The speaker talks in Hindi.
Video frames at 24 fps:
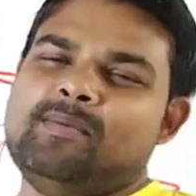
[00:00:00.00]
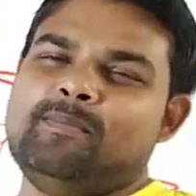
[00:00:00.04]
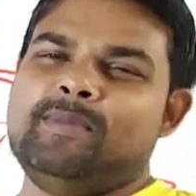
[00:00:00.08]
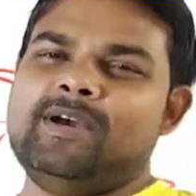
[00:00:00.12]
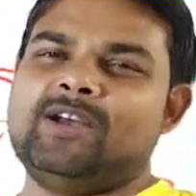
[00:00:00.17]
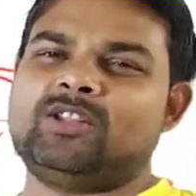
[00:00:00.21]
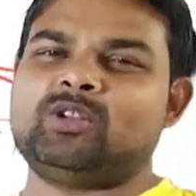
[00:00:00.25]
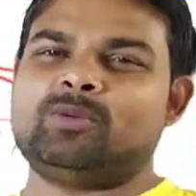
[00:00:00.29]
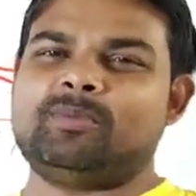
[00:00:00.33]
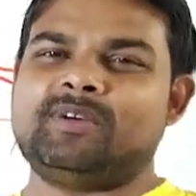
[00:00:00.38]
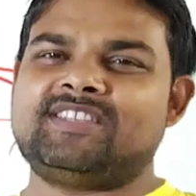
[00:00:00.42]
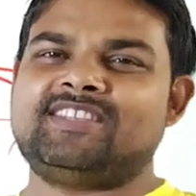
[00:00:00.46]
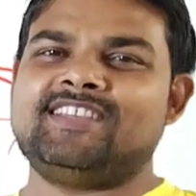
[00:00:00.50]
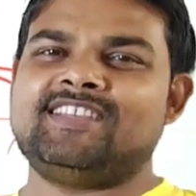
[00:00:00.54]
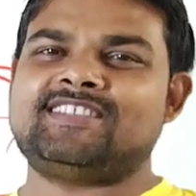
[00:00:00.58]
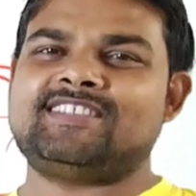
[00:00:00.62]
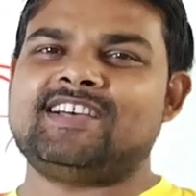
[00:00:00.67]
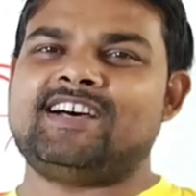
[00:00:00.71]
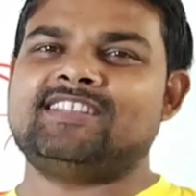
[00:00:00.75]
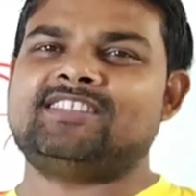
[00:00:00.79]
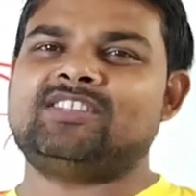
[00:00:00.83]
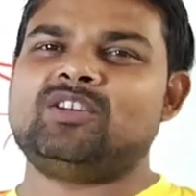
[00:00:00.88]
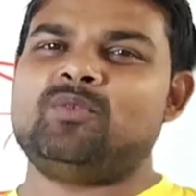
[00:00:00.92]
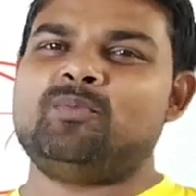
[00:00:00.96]
मैं तो बस ये
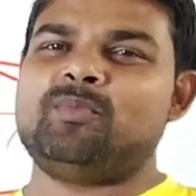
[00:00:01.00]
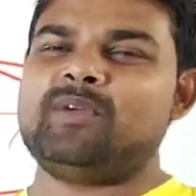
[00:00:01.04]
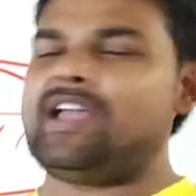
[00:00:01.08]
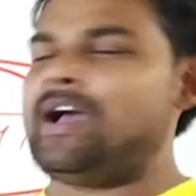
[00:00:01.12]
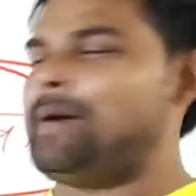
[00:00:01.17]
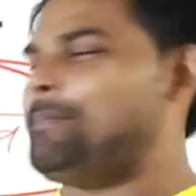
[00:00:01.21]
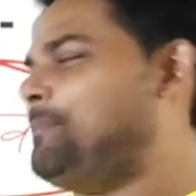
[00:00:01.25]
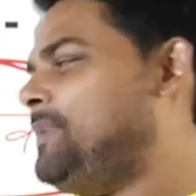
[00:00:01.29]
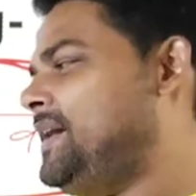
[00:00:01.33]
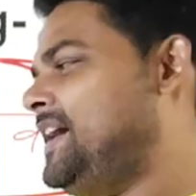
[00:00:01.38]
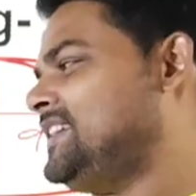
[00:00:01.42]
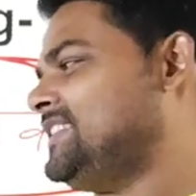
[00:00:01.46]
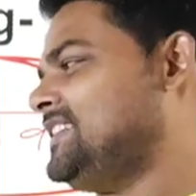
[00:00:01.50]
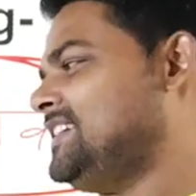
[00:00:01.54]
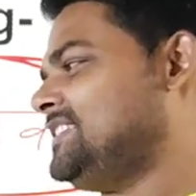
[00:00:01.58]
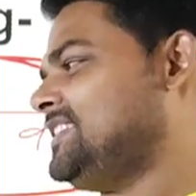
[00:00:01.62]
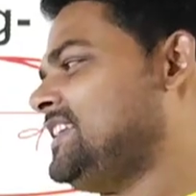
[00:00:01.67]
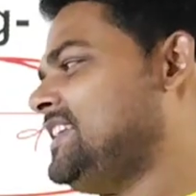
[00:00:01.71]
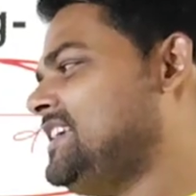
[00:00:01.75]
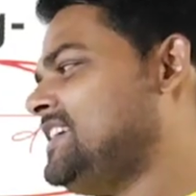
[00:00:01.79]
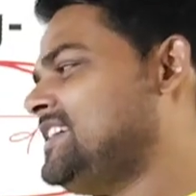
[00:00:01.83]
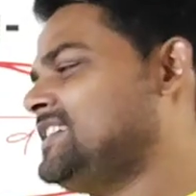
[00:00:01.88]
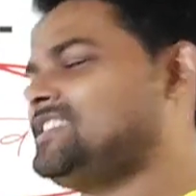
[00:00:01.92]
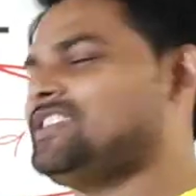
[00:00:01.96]
चाहता हूं भाई आप बेहतर
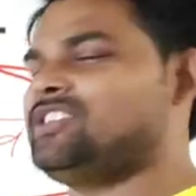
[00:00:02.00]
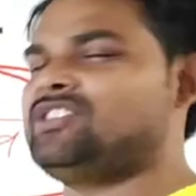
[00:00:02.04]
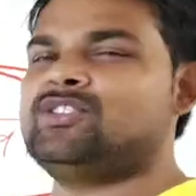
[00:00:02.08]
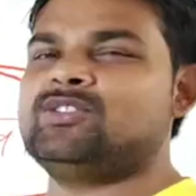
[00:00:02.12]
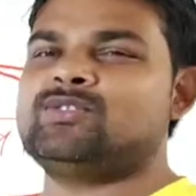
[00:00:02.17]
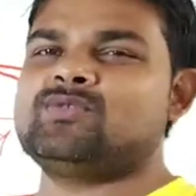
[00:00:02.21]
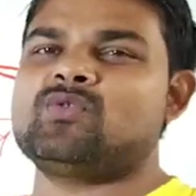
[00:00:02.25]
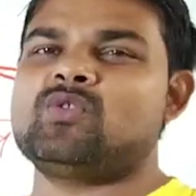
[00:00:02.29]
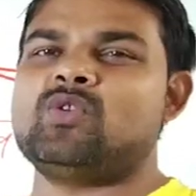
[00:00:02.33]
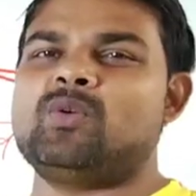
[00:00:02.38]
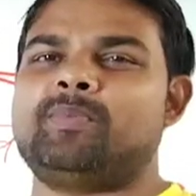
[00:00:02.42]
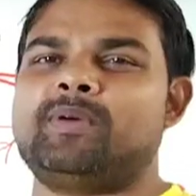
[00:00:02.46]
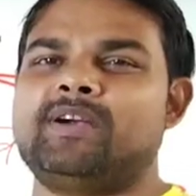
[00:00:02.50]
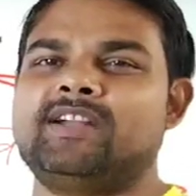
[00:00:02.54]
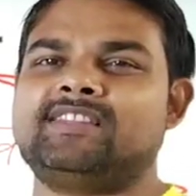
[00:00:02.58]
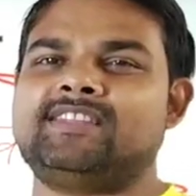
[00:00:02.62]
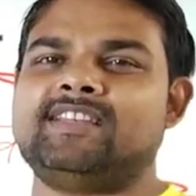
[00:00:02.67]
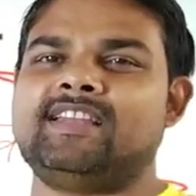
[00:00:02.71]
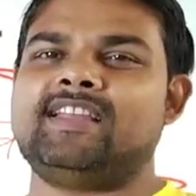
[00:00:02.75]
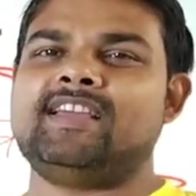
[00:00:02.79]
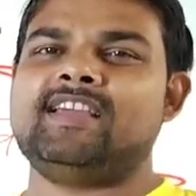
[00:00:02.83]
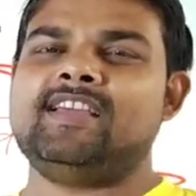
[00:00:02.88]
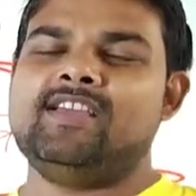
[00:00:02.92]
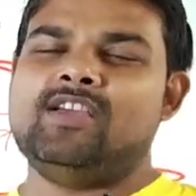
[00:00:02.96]
तरीके से चीज़ों को
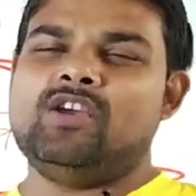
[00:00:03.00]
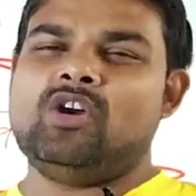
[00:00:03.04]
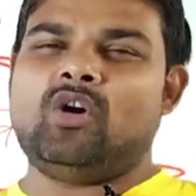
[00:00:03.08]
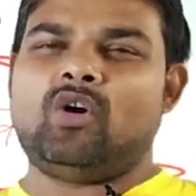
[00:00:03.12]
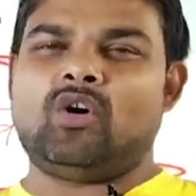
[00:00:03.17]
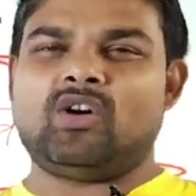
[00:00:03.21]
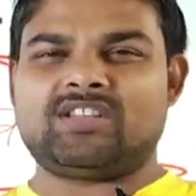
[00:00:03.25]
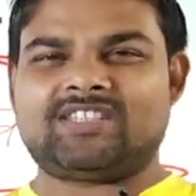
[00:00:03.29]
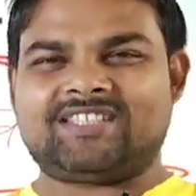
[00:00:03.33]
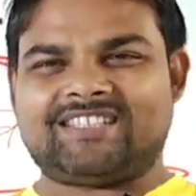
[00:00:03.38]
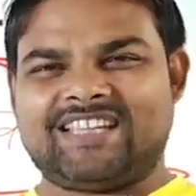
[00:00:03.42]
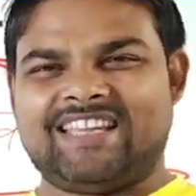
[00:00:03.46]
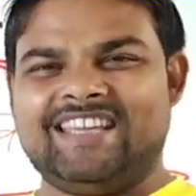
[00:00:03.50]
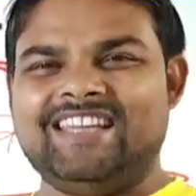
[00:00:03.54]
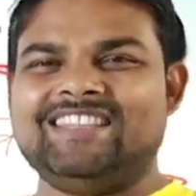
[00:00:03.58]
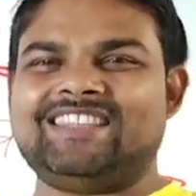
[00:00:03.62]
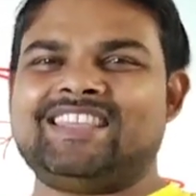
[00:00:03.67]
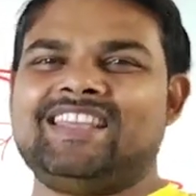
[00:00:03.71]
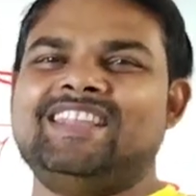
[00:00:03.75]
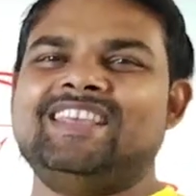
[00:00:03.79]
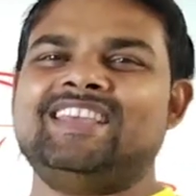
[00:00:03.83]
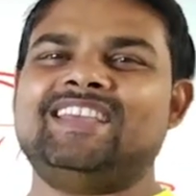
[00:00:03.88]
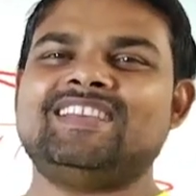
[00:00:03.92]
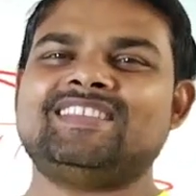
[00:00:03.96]
पढ़ते रहें और सही
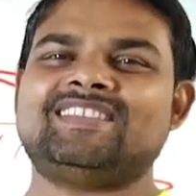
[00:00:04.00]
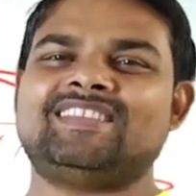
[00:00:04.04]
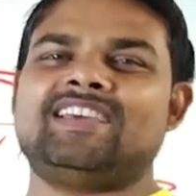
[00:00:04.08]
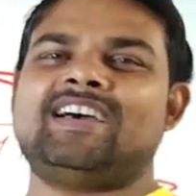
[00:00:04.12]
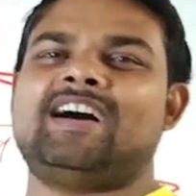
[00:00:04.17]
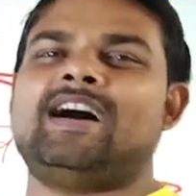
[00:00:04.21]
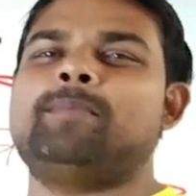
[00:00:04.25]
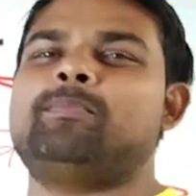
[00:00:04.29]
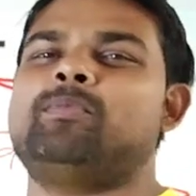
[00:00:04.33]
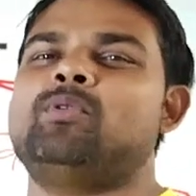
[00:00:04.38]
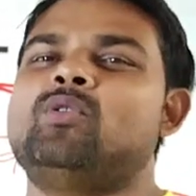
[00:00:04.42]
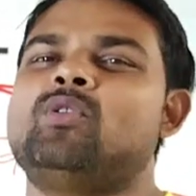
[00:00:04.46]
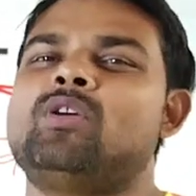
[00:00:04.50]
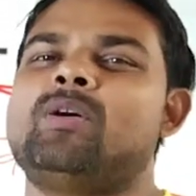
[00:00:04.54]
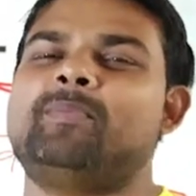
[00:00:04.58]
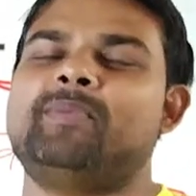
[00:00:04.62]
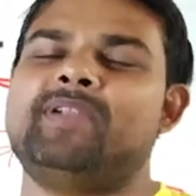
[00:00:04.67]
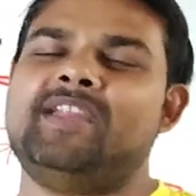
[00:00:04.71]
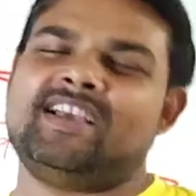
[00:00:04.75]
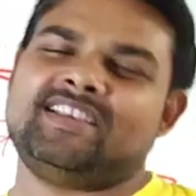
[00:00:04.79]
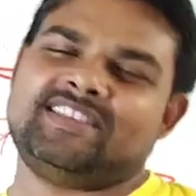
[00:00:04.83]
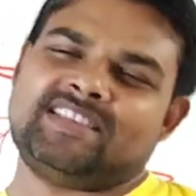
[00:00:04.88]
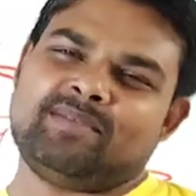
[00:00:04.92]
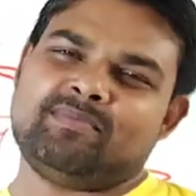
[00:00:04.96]
तरीके से आप लोग
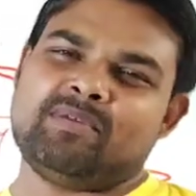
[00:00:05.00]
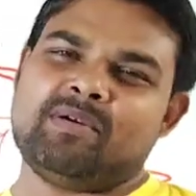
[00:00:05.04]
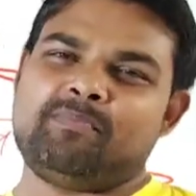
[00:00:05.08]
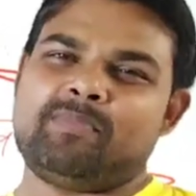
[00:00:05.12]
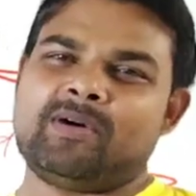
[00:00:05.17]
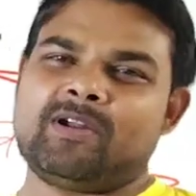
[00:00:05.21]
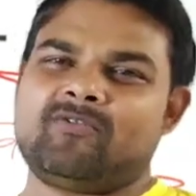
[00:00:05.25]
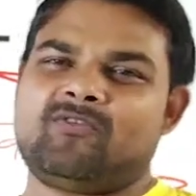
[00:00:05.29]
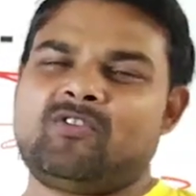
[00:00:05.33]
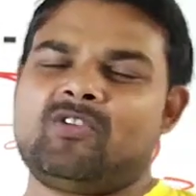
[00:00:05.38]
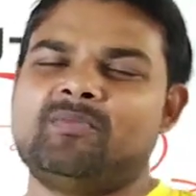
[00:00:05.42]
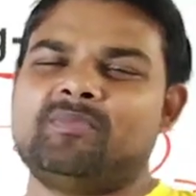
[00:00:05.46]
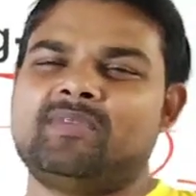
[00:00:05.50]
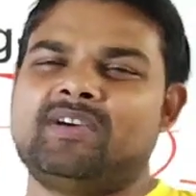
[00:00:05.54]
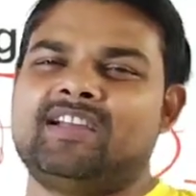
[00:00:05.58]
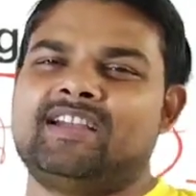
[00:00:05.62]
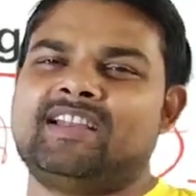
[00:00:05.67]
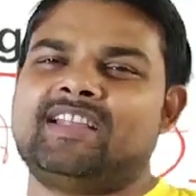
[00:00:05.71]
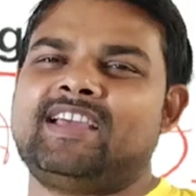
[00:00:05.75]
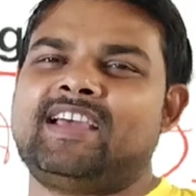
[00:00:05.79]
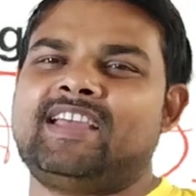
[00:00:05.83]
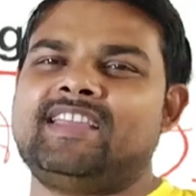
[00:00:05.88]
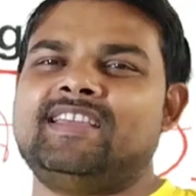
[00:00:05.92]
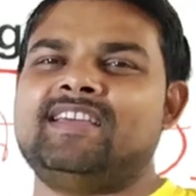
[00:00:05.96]
अपने एग्जाम में परफॉर्म
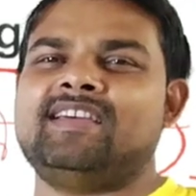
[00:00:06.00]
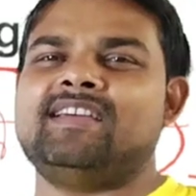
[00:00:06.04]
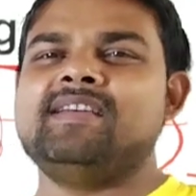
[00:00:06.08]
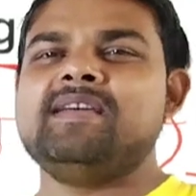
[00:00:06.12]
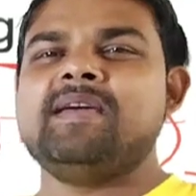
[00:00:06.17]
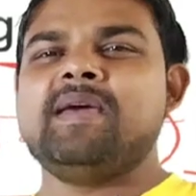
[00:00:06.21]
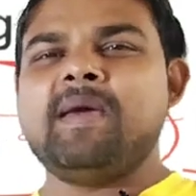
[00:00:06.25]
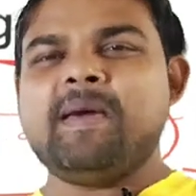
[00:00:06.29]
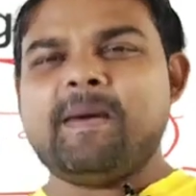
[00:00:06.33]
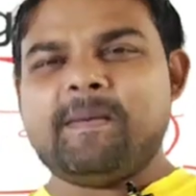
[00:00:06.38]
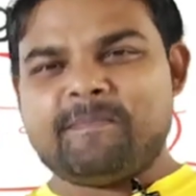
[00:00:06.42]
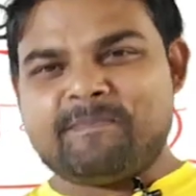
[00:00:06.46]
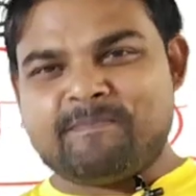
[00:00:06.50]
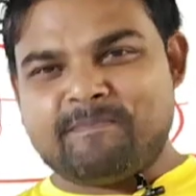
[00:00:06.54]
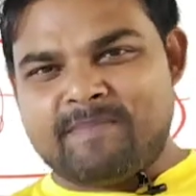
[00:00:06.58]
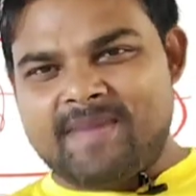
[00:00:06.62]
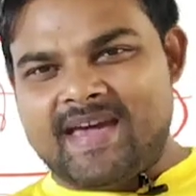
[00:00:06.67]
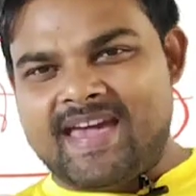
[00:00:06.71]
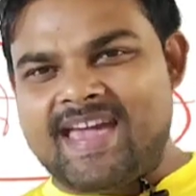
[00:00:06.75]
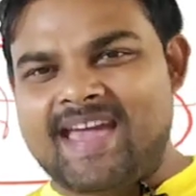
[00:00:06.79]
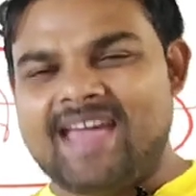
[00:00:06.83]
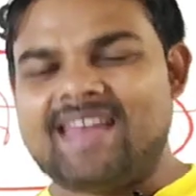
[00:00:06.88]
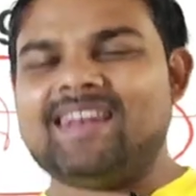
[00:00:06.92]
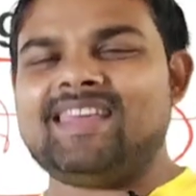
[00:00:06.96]
करके आई हैं
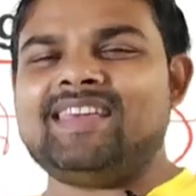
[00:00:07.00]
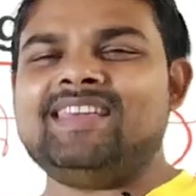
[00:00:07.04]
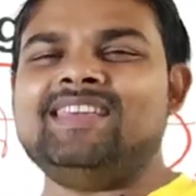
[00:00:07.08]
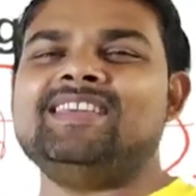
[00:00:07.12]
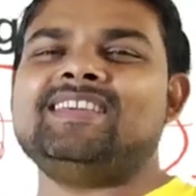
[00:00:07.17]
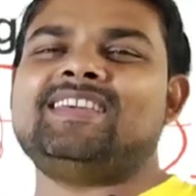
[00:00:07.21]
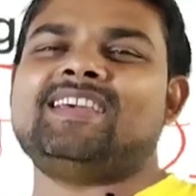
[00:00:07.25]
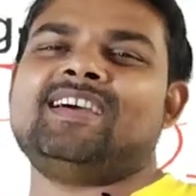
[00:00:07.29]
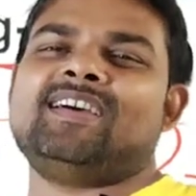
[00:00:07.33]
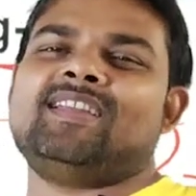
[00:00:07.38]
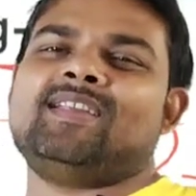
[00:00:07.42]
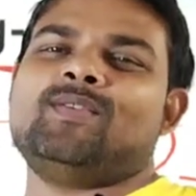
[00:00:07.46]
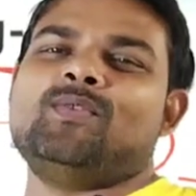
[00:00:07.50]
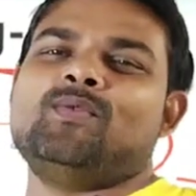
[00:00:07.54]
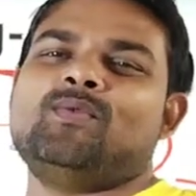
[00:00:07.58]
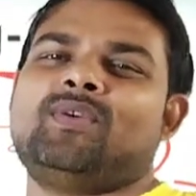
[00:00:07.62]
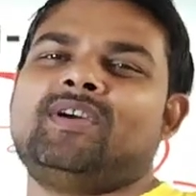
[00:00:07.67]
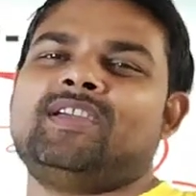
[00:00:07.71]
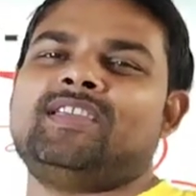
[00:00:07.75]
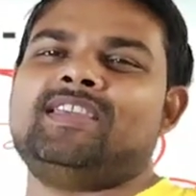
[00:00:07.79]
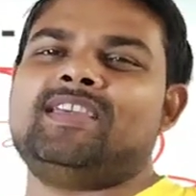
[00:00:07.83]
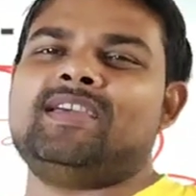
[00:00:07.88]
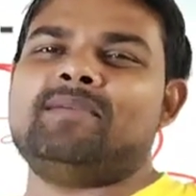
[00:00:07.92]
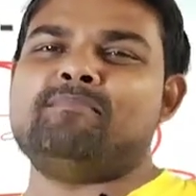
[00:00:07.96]
मैं नहीं कह रहा हूँ कि